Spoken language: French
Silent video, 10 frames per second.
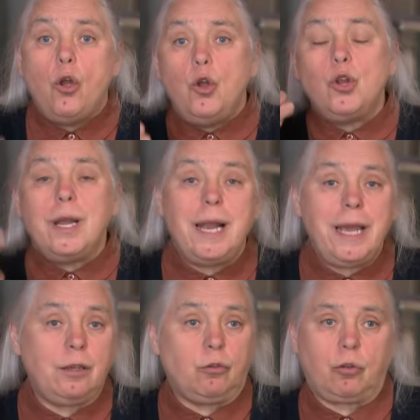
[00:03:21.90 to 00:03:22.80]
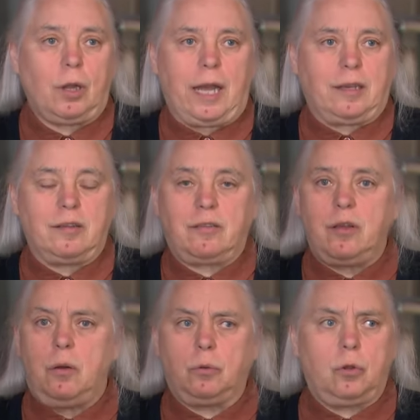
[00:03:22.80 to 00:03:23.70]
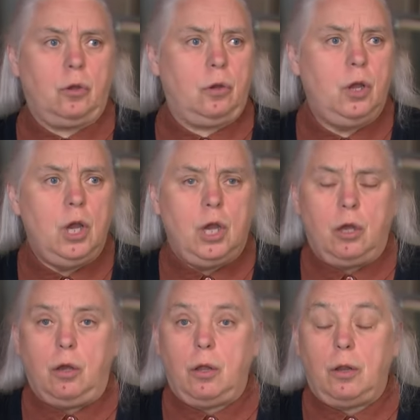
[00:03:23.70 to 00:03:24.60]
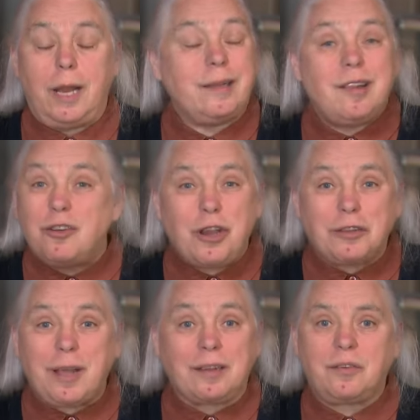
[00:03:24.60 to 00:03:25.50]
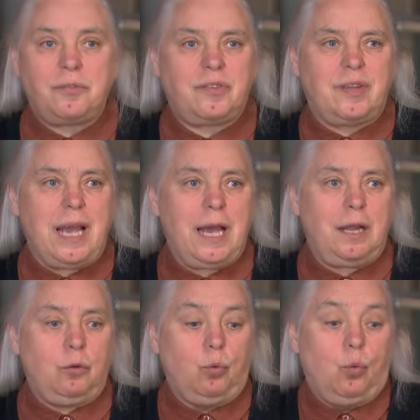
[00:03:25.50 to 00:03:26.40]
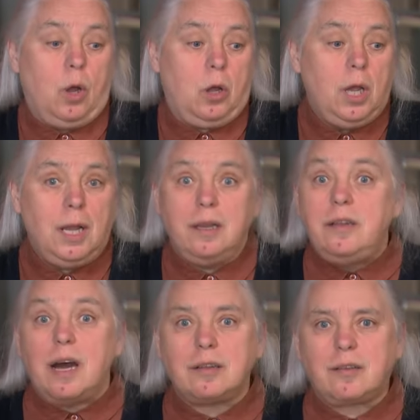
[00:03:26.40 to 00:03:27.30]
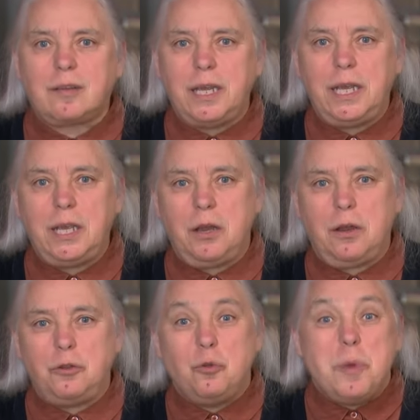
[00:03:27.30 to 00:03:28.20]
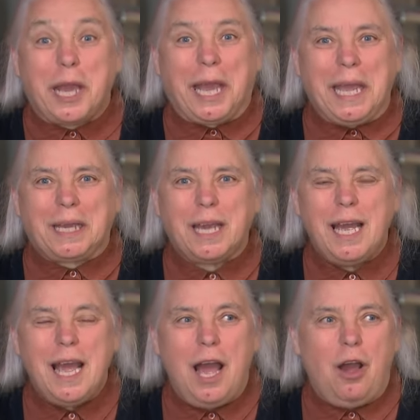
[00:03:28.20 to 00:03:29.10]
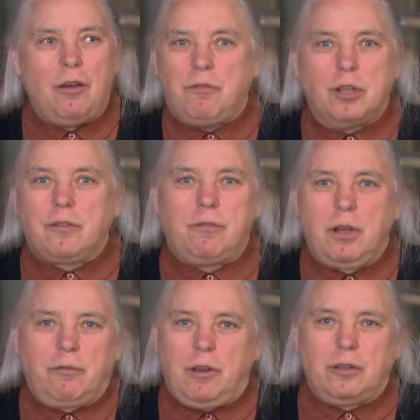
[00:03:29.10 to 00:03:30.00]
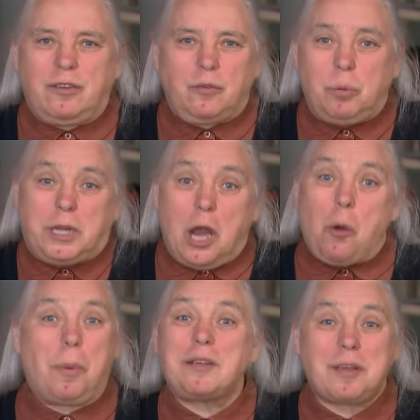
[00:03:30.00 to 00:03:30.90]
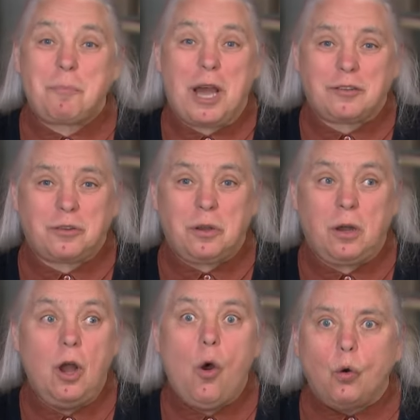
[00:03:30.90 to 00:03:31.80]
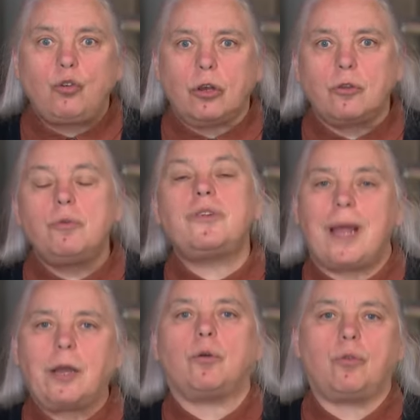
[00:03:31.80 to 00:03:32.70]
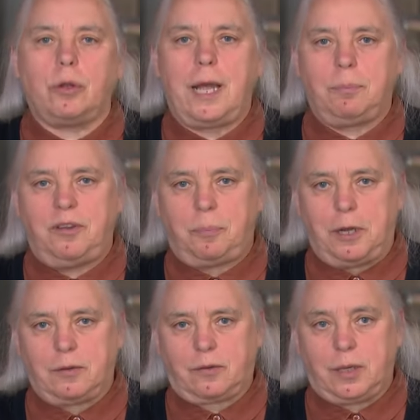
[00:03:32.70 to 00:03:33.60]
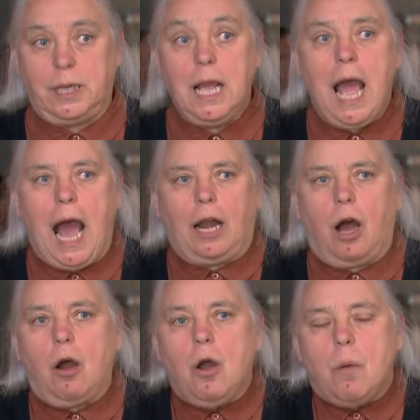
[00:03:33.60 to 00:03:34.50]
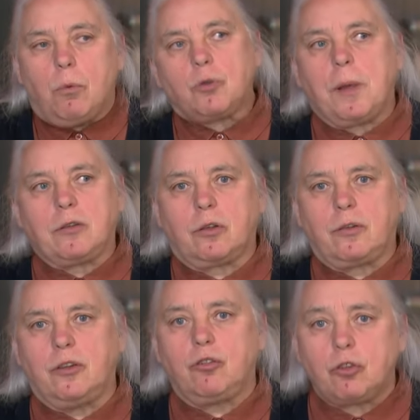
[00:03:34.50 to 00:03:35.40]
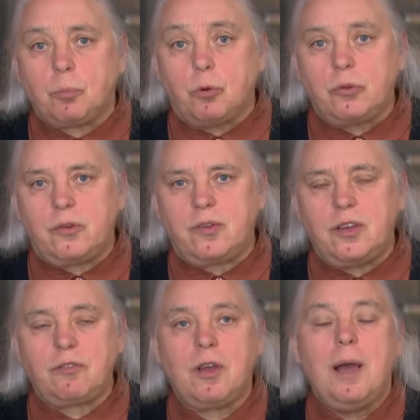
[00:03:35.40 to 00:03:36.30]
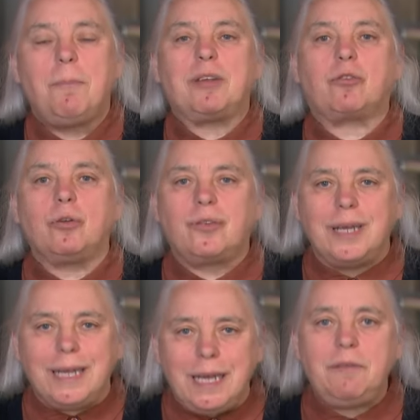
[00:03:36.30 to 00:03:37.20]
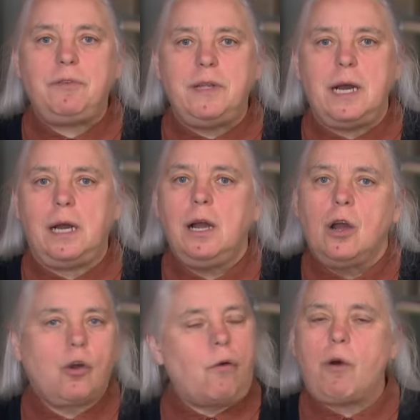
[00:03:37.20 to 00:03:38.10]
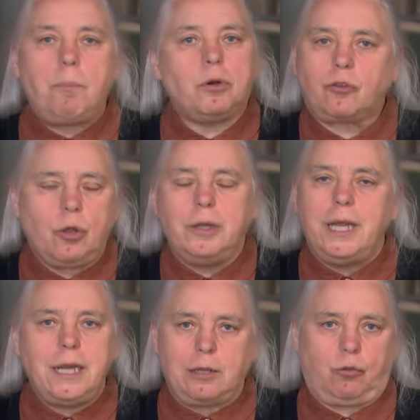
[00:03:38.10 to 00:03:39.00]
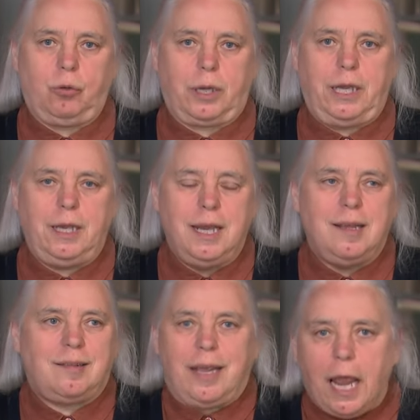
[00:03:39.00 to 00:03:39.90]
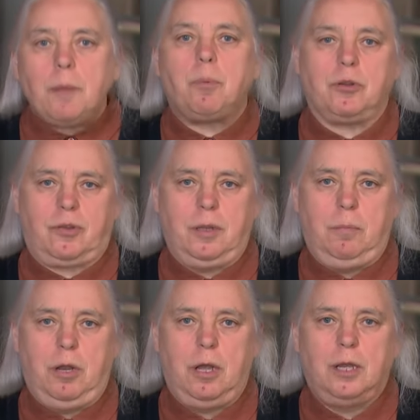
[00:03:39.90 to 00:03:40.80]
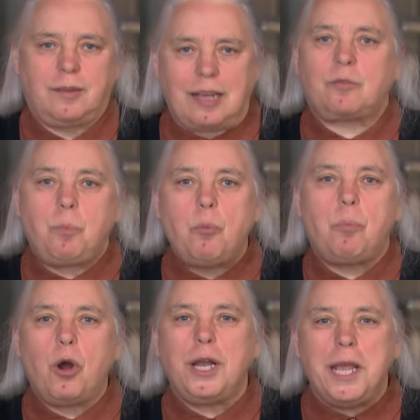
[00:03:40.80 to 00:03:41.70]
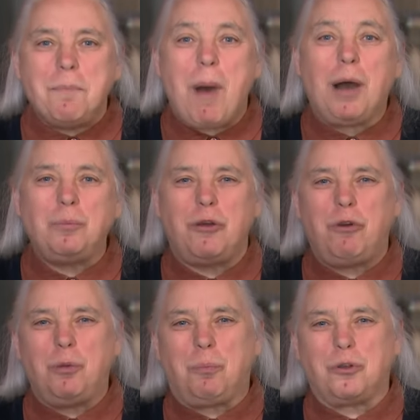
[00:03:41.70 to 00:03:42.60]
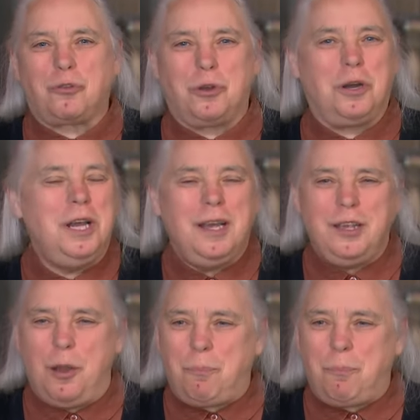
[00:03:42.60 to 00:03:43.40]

une ligne sur la question de euh, l'intelligence artificielle ou euh, l'identité euh, numérique. V'là, v'là, v'là 18 ans, on pensait pas à ça. Aujourd'hui, c'est incontournable d'y penser. Alors, moi, je pense que c'est juste positif parce que c'est évident qu'on va pas se dénaturer. C'est impossible. Ça se peut pas, les membres ne veulent pas ça. Il n'y a